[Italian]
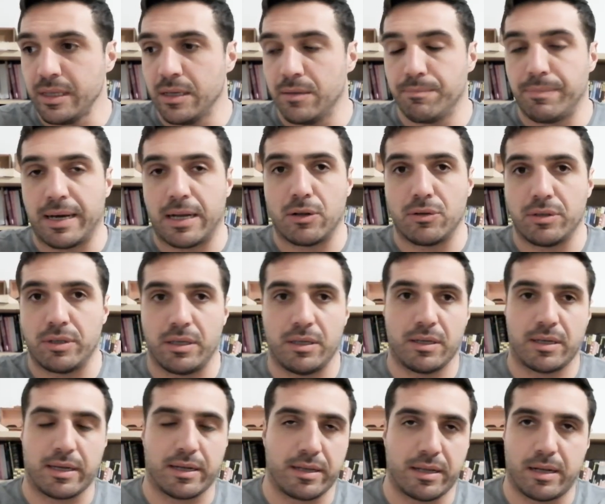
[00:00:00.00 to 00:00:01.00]
Parlo di
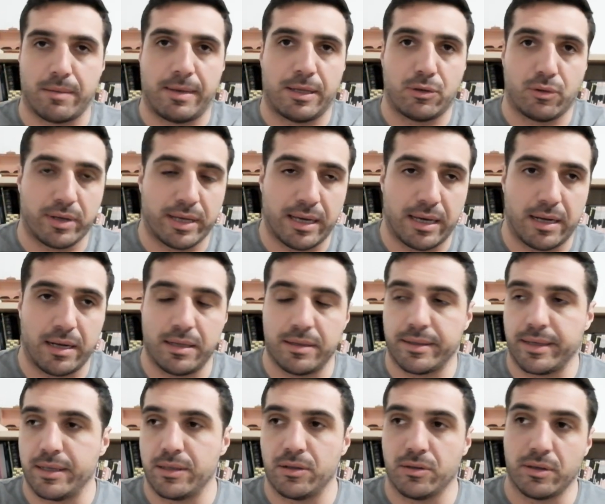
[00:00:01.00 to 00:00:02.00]
carriera amatoriale,
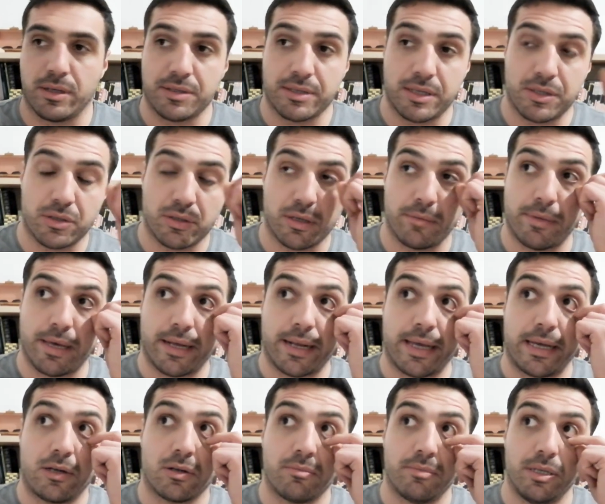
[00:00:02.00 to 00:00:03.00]
intendo, nel senso che i miei
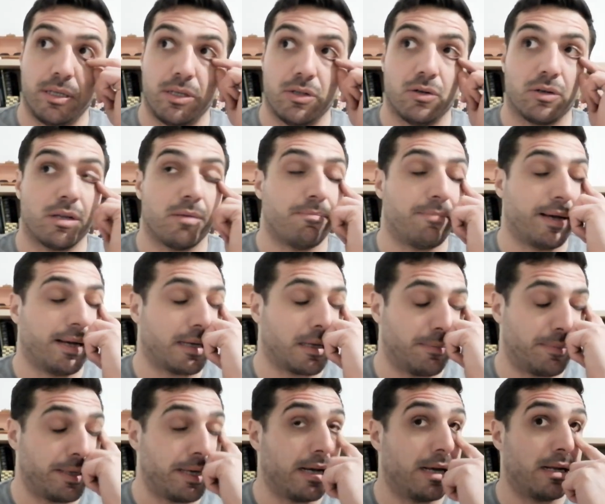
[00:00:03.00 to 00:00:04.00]
record migliori in panca
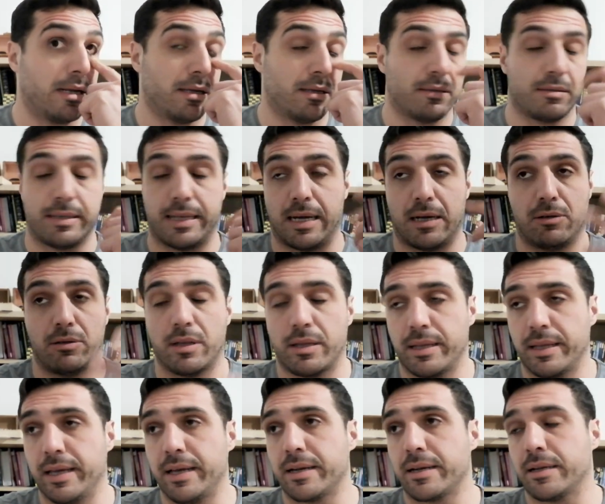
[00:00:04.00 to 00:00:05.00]
piana, stacco da
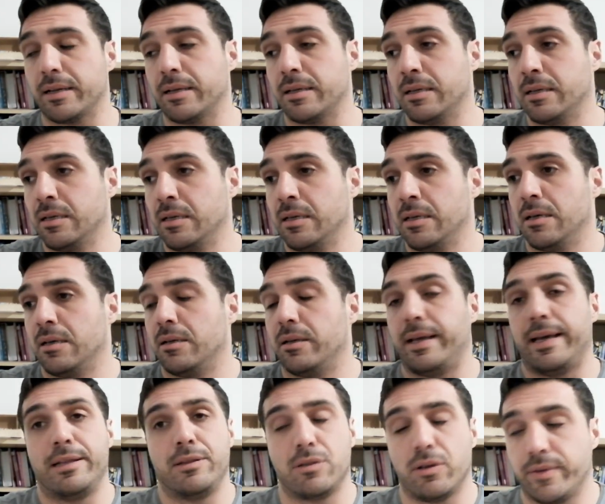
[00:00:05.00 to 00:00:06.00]
terra,
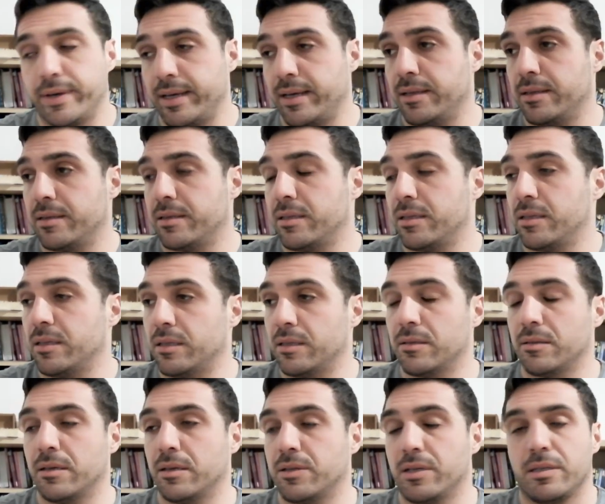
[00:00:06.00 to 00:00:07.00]
lento
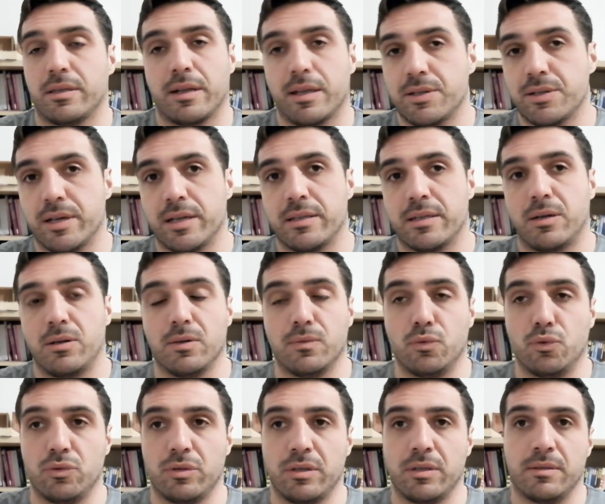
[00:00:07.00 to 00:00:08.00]
avanti, eccetera, eccetera, li ho
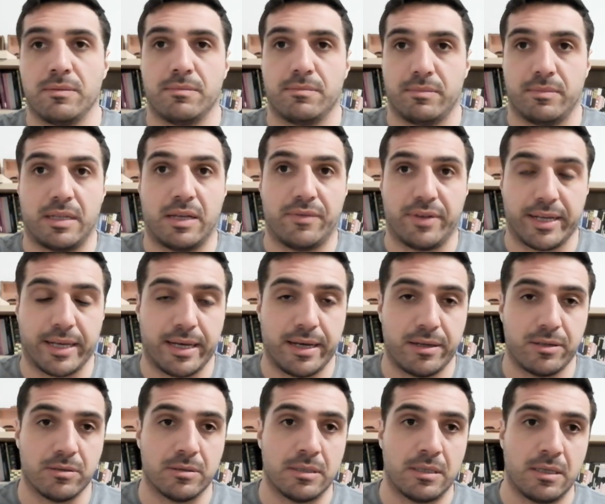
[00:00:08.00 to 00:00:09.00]
avuti da
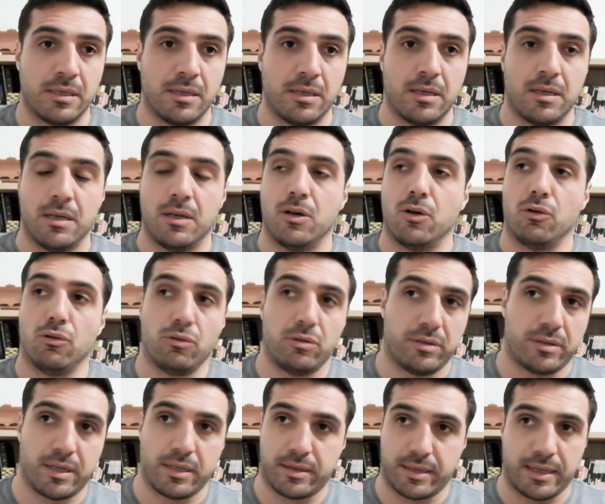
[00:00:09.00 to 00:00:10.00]
vegano.
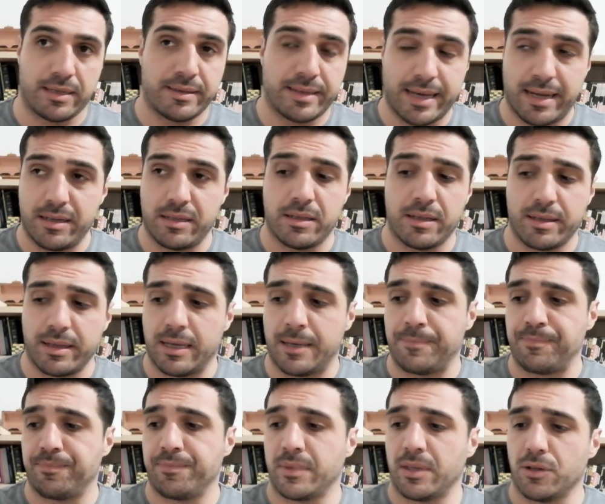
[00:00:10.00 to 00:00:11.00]
Oltre 30 anni di
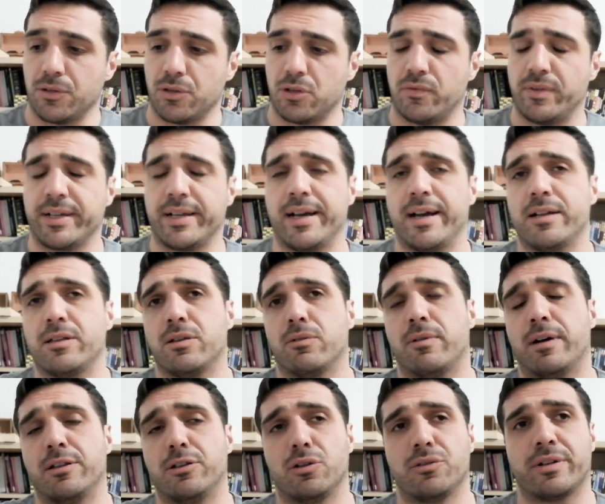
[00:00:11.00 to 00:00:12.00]
età, io sono vegano da
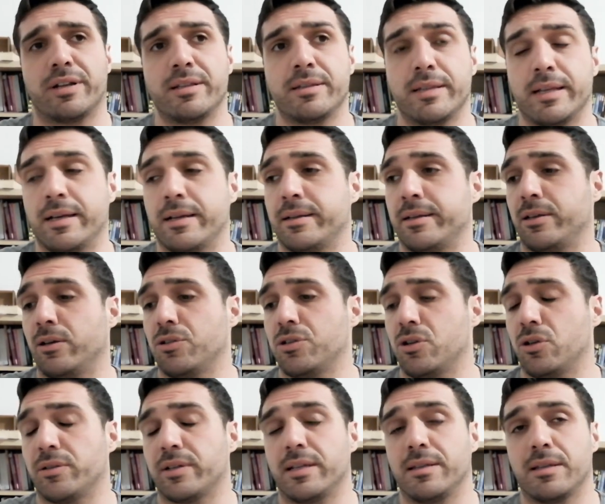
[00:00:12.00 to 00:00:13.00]
quando ho 30 anni, oggi ne
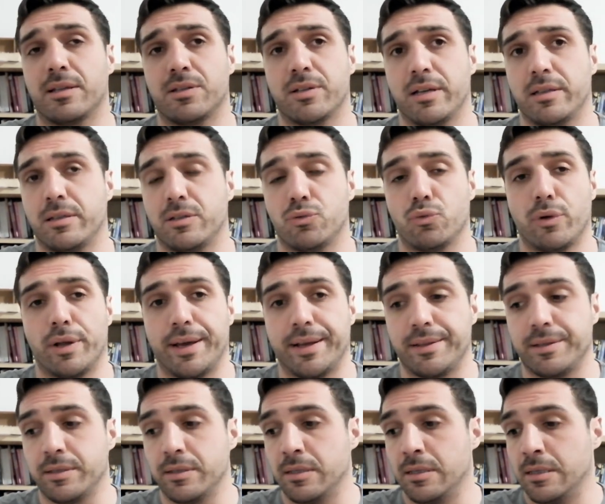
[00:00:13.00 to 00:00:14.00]
ho 37
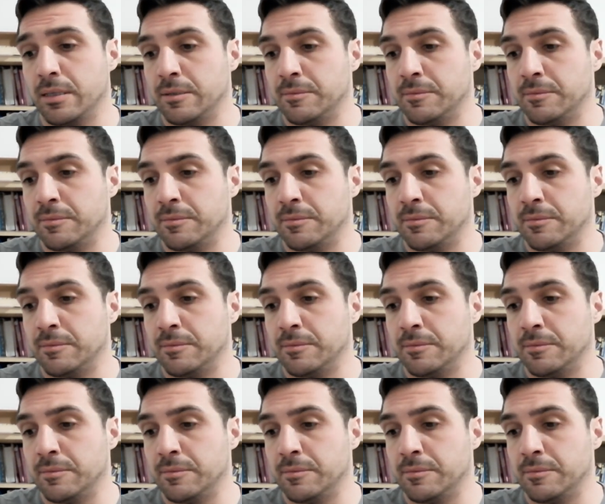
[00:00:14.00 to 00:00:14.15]
suonati,